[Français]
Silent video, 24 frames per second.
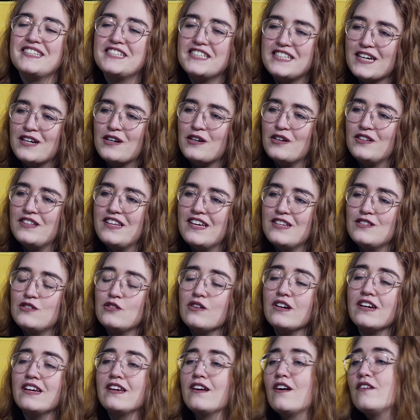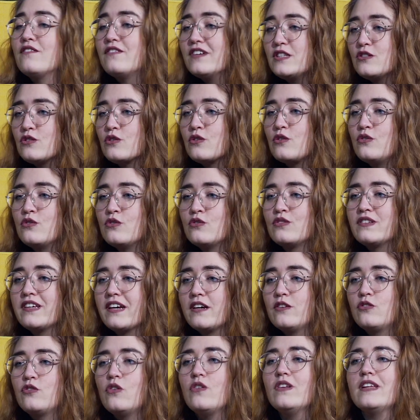French Tech Côte d'Azur et en fait, sur le
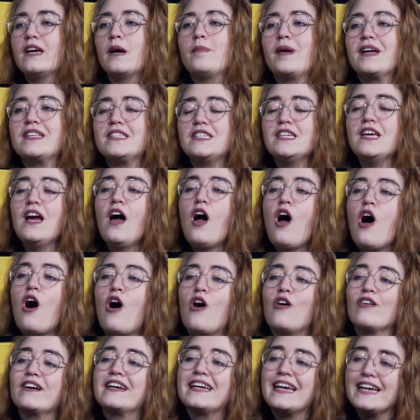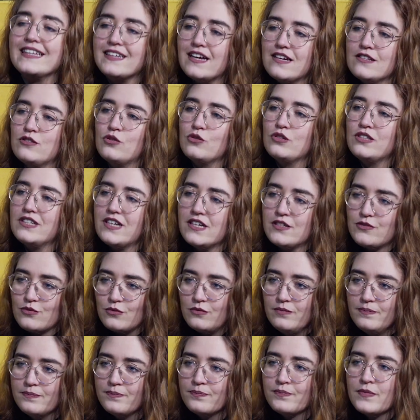territoire, on est mhm. réparti en quatre
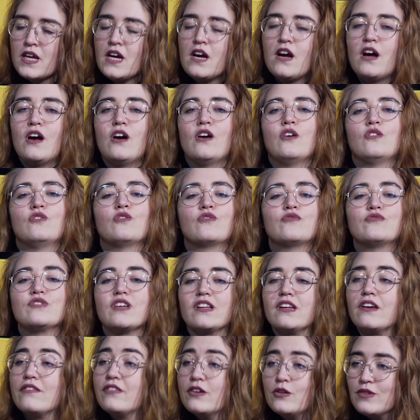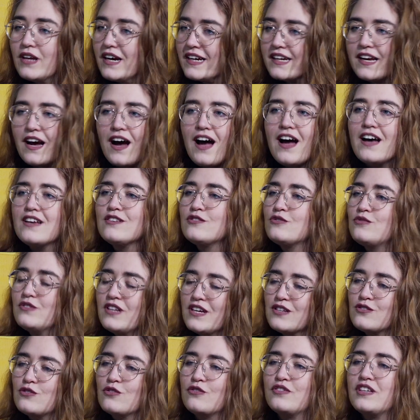associations. donc vous en avez une à Grasse,
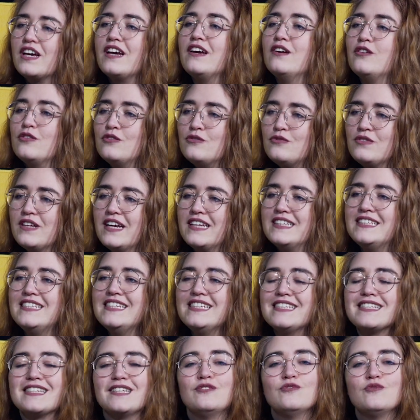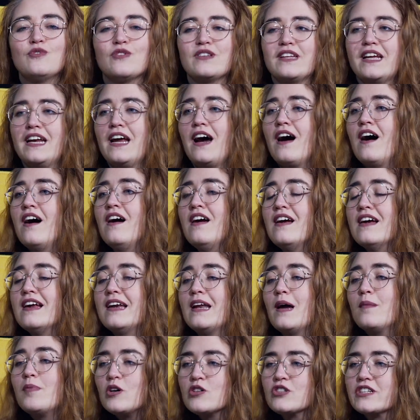une à Sofia et une à Nice. Et nous, on est la,
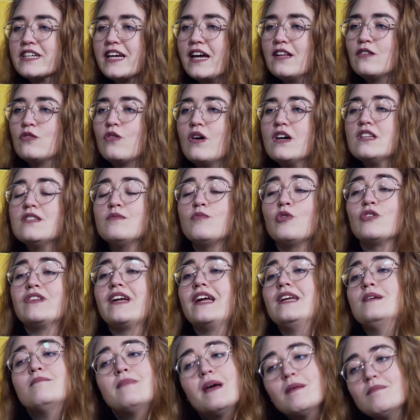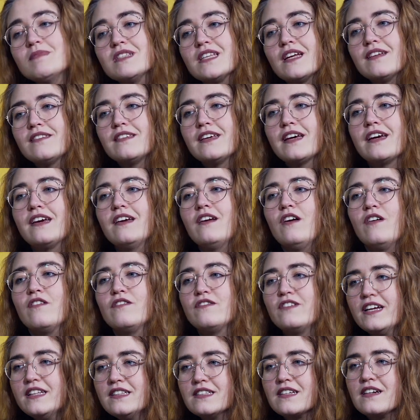la branche canoise, mais on a les mêmes intérêts
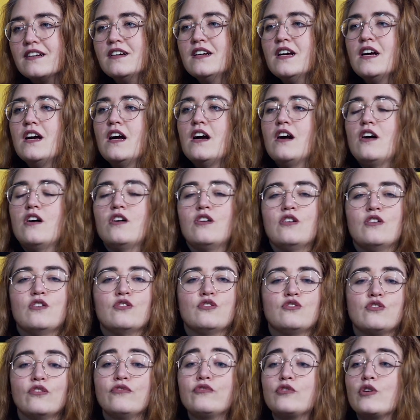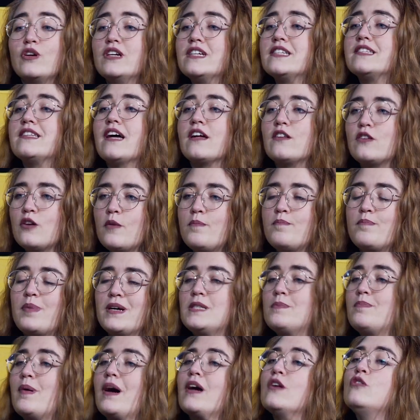en fait. D'accord. sauf que les startups
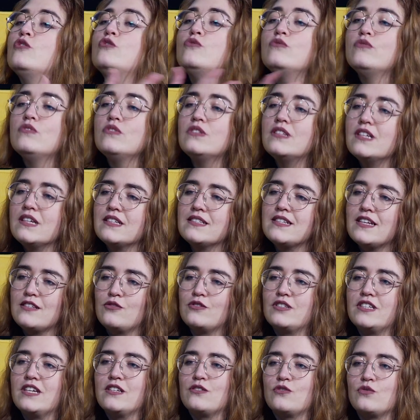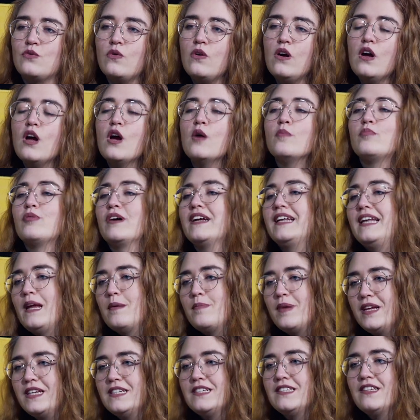passent par l'une des associations pour être
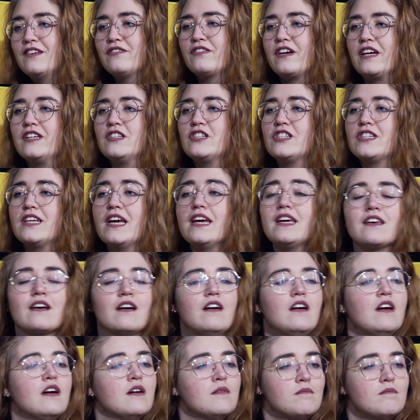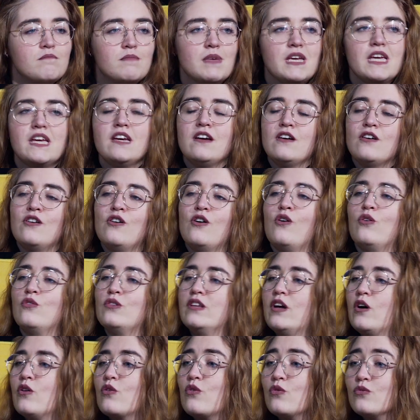labellisées French Tech mais euh,
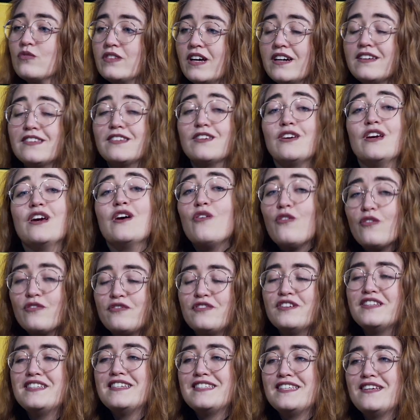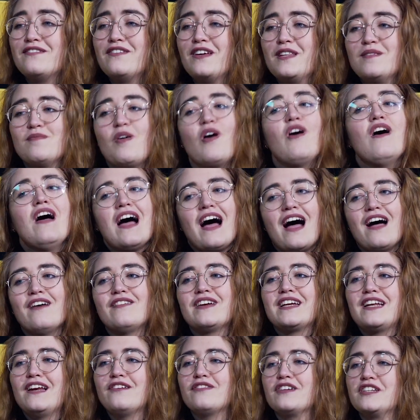on est en contact et on fait des événements
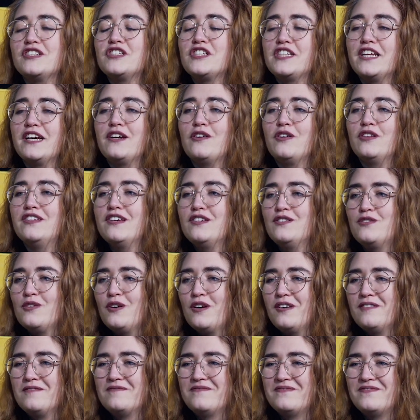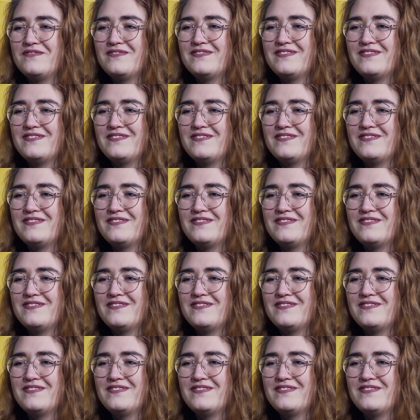avec la French Tech Côte d'Azur.